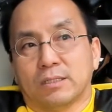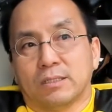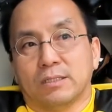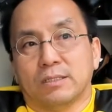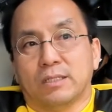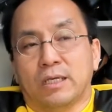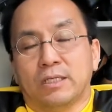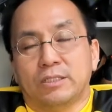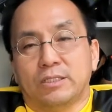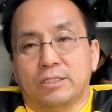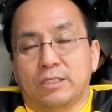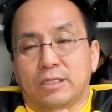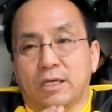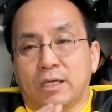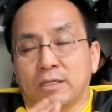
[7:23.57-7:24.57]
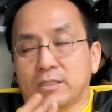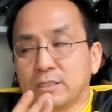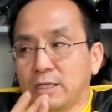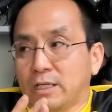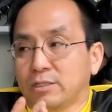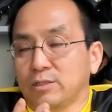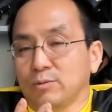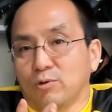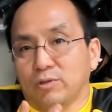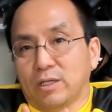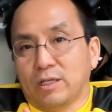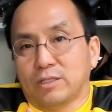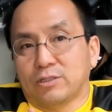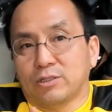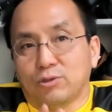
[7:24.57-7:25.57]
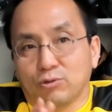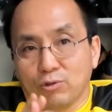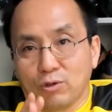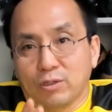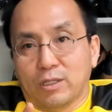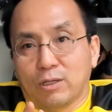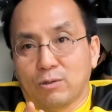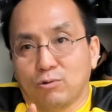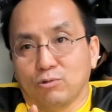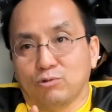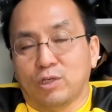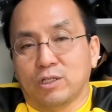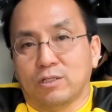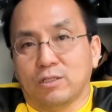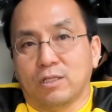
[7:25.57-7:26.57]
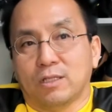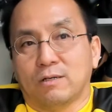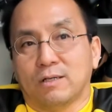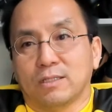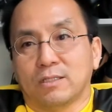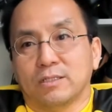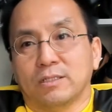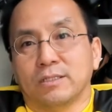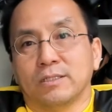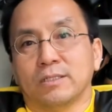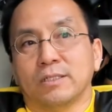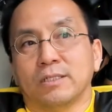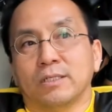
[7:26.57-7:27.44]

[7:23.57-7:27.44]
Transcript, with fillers: 그 AG 그 X 모델에서 적용이 됐고 최근에 나왔던